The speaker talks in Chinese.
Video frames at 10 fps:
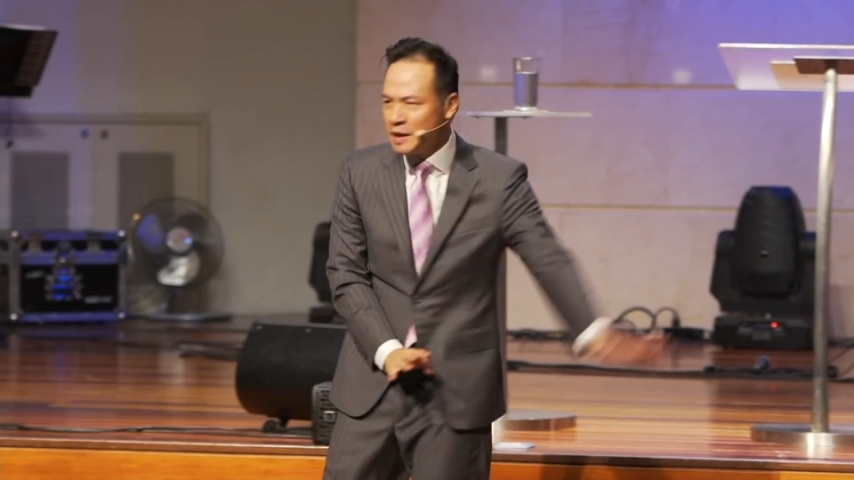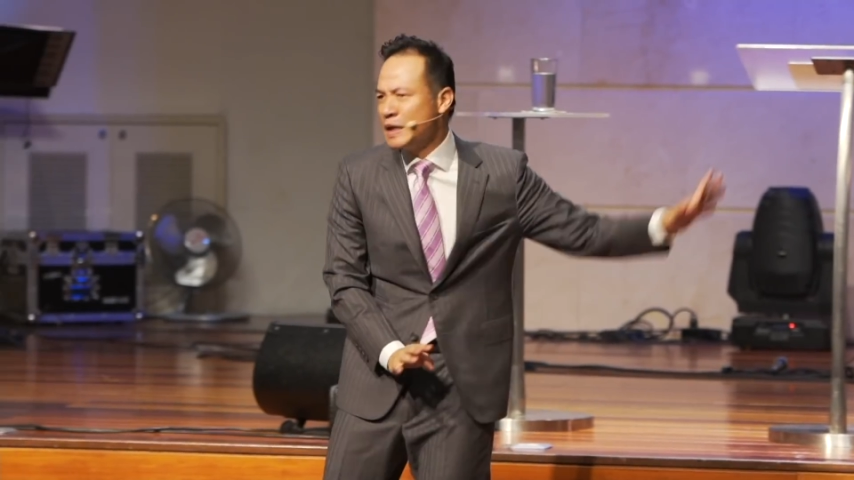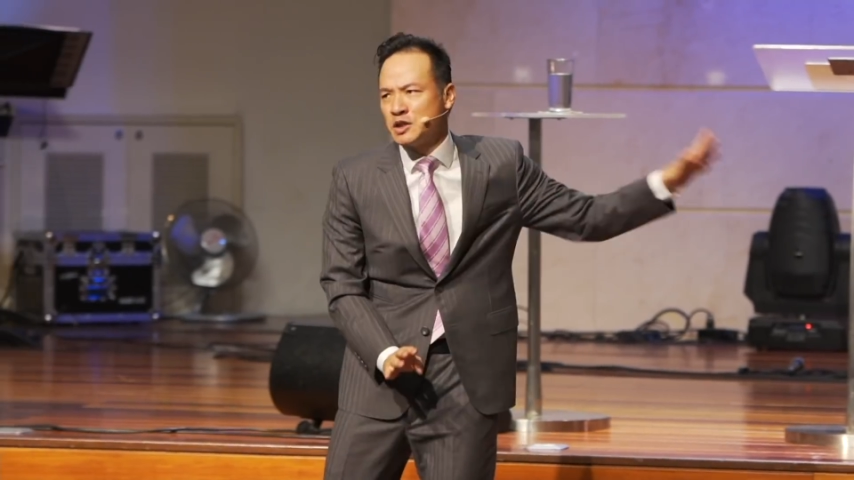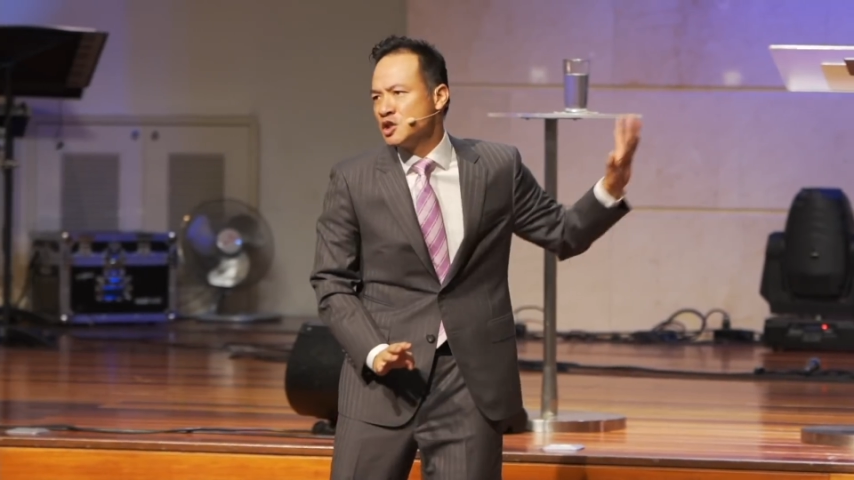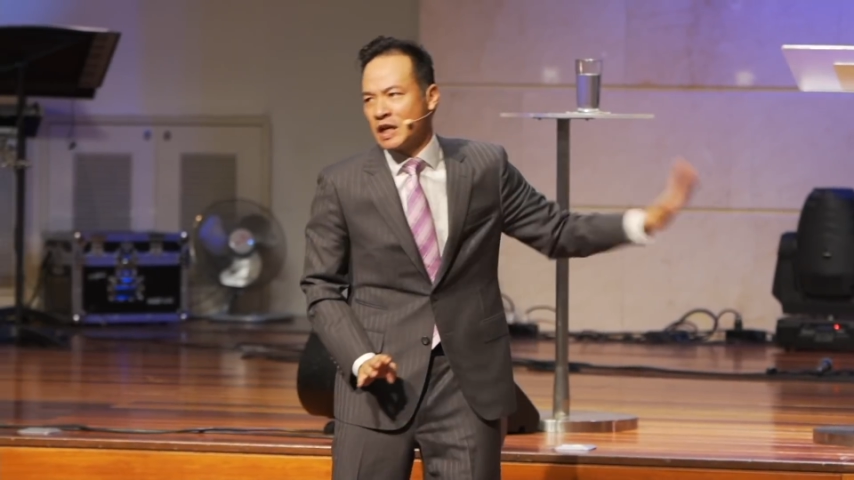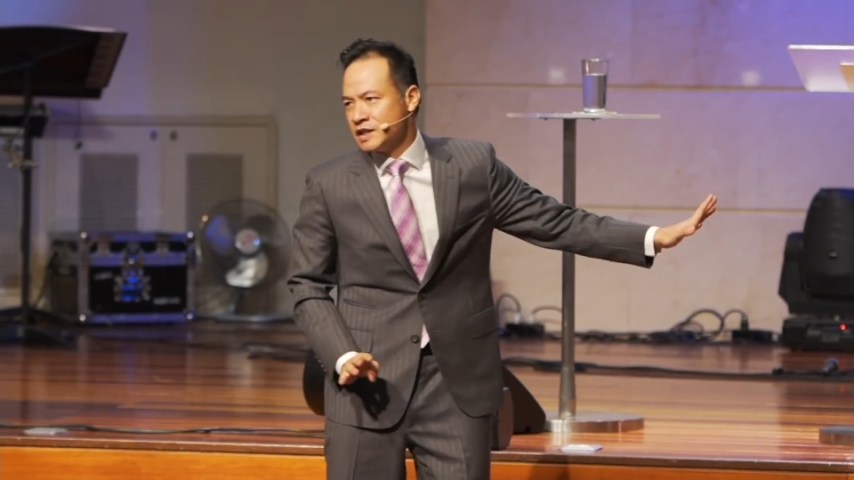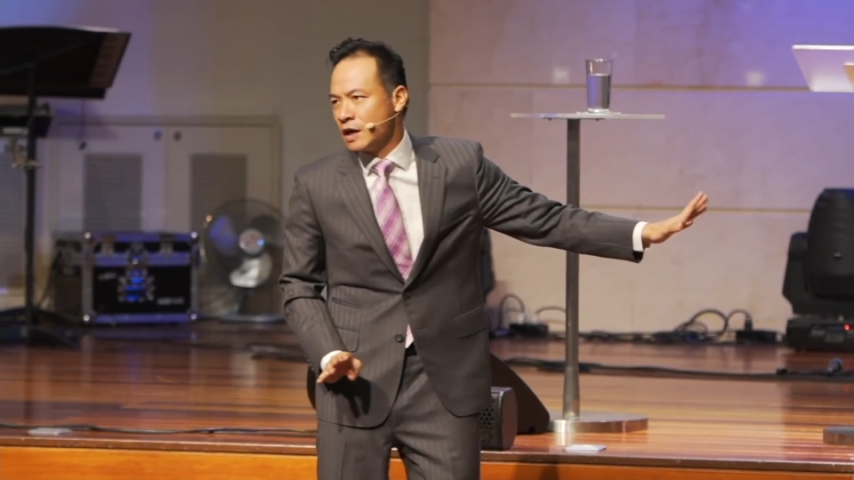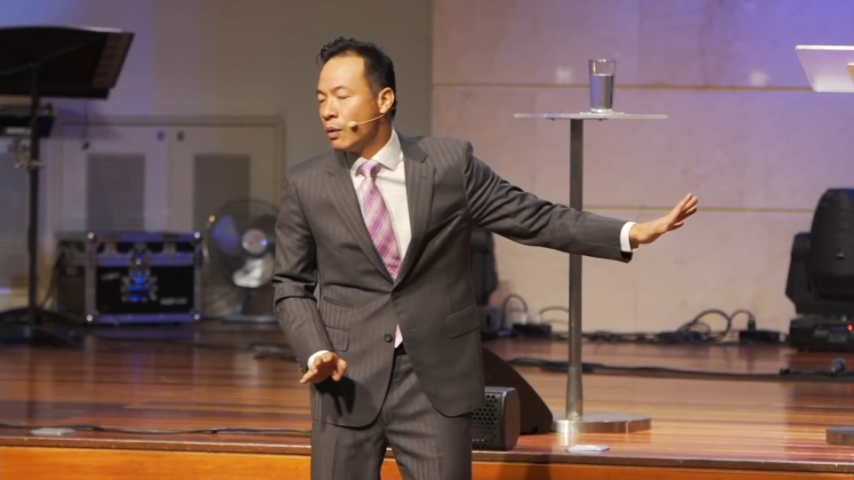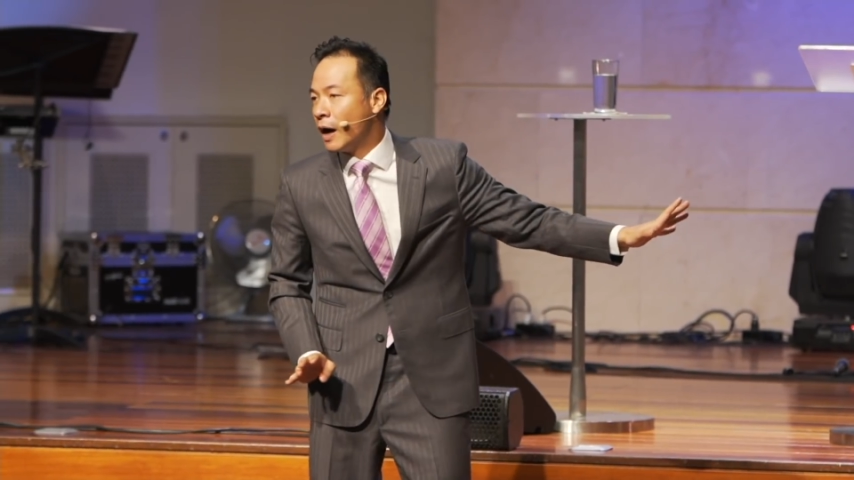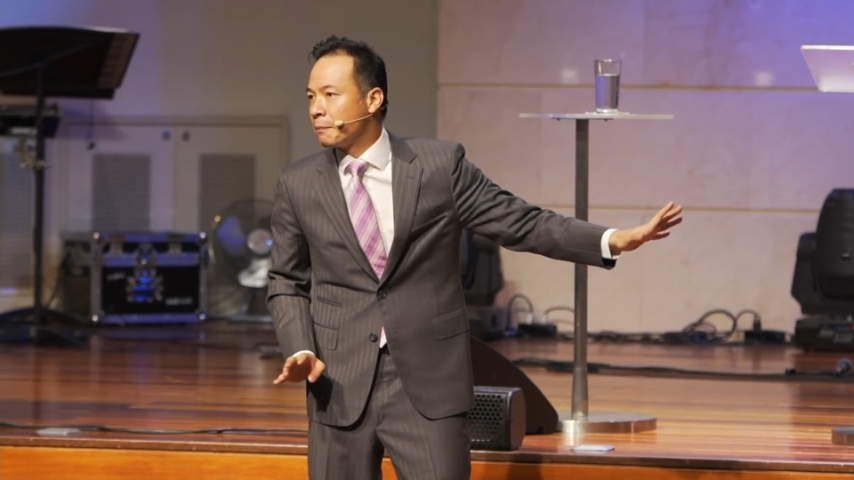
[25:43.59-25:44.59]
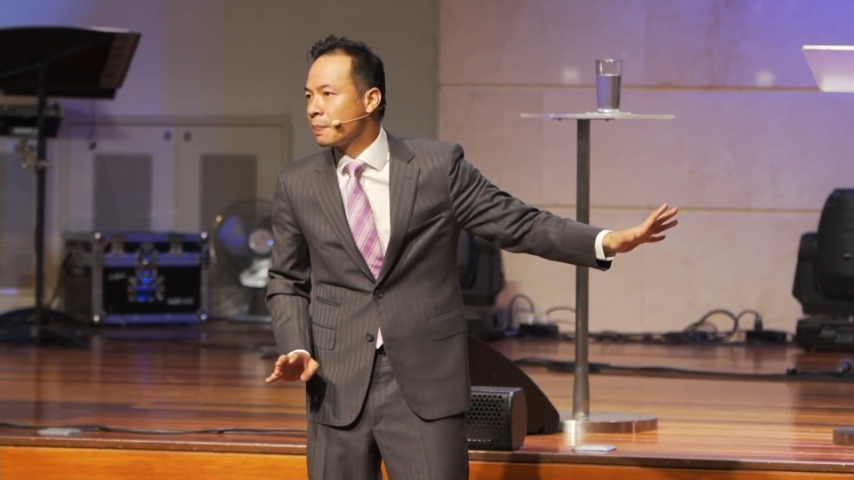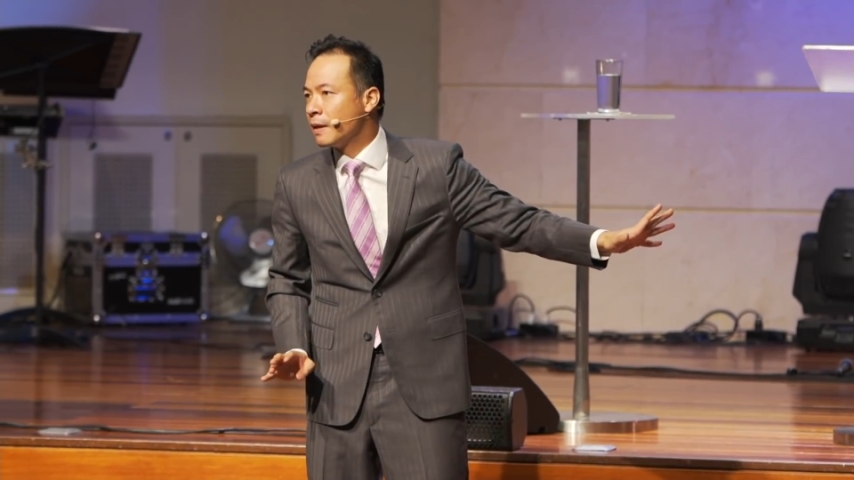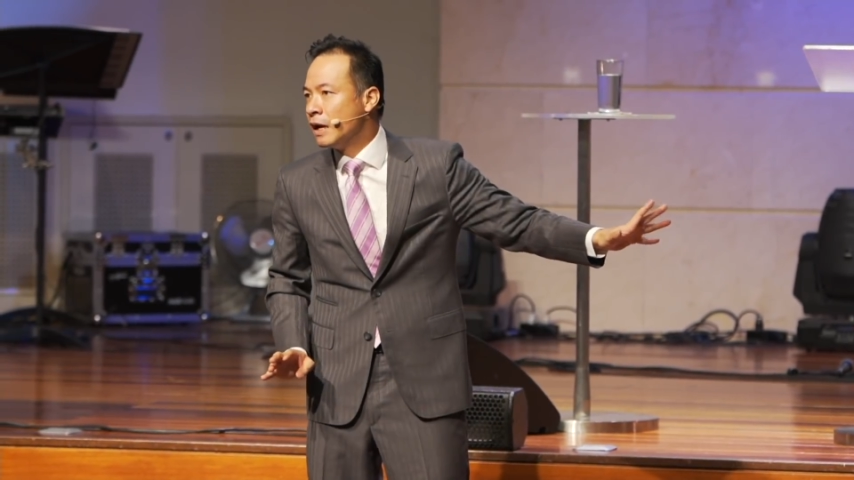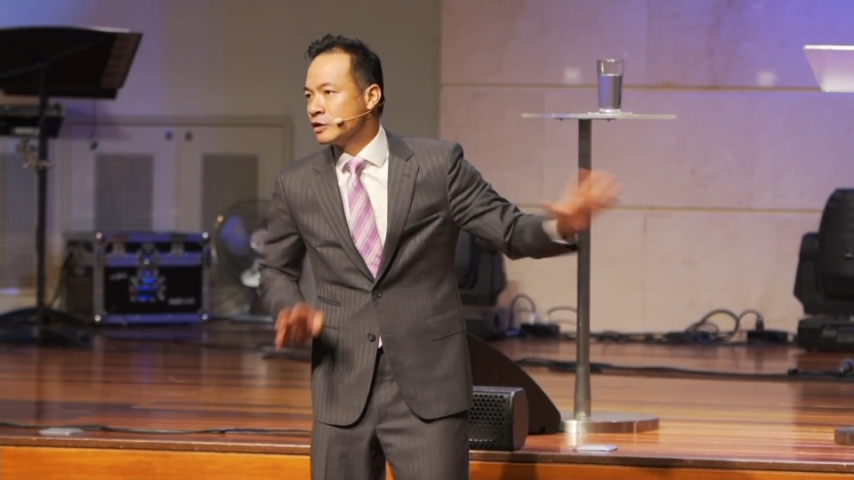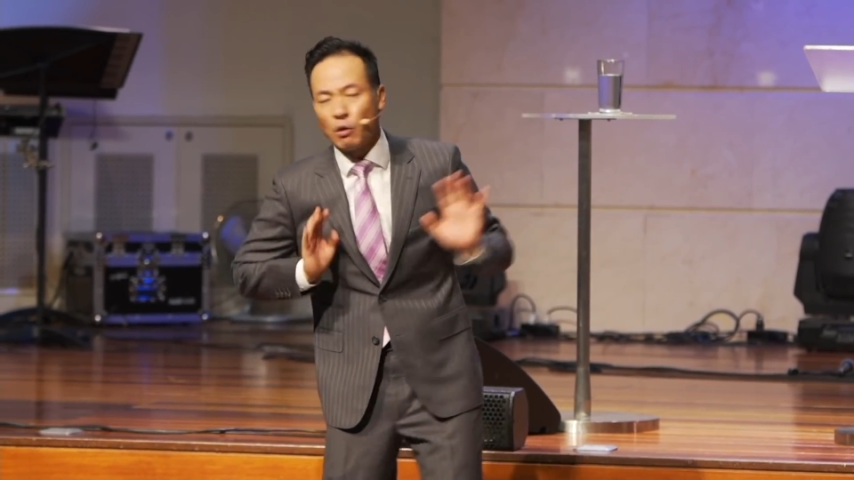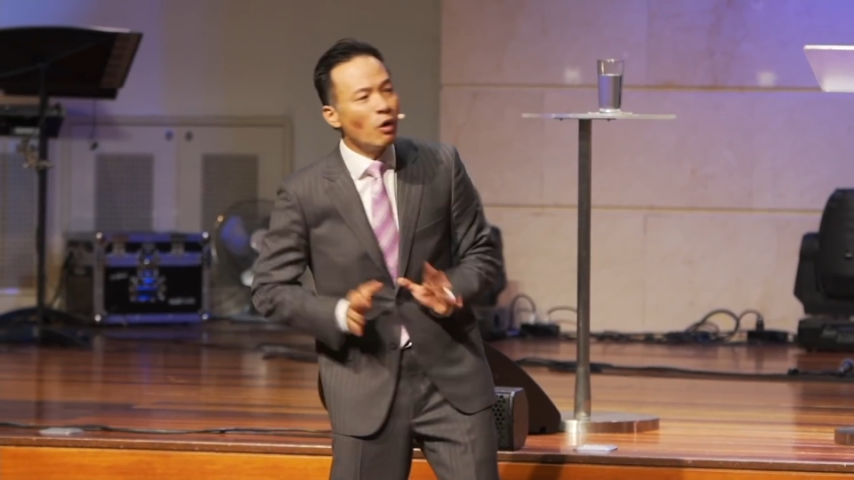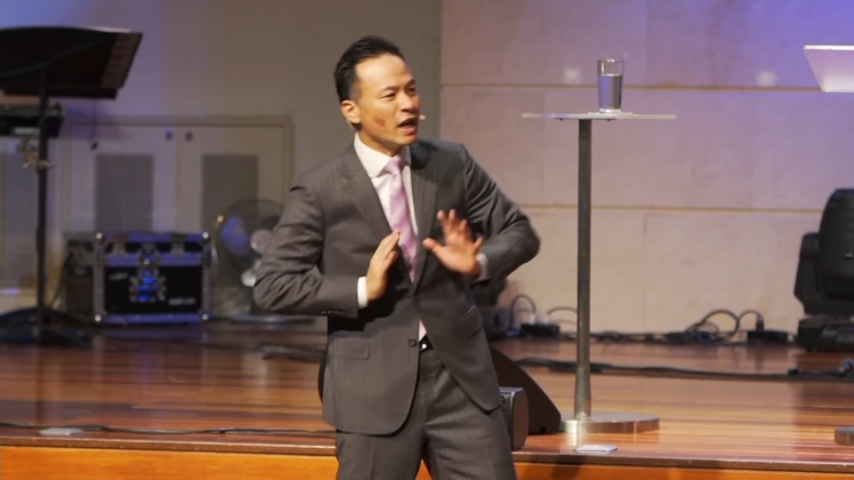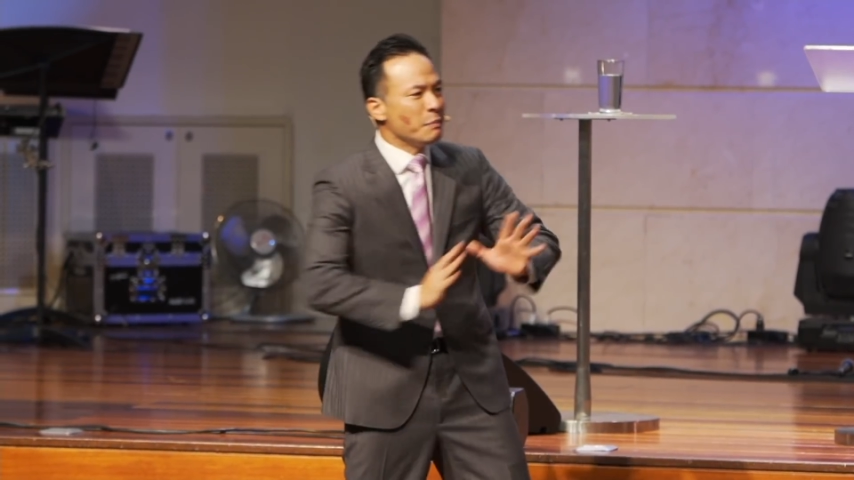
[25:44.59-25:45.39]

一定是这些话。从我里